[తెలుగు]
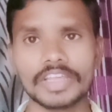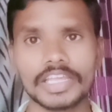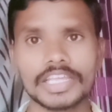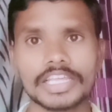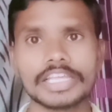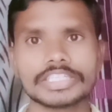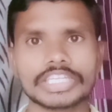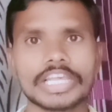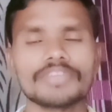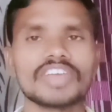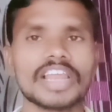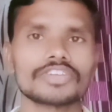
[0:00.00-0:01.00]
ఈ
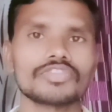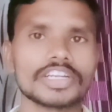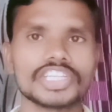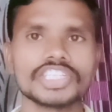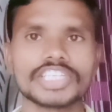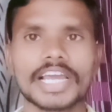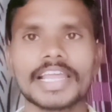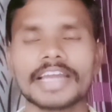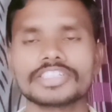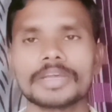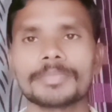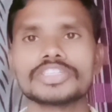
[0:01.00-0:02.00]
స్కీమ్ వీళ్ళకు వర్తించాలి
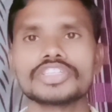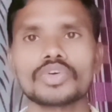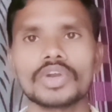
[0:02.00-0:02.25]
అని చెప్పేసి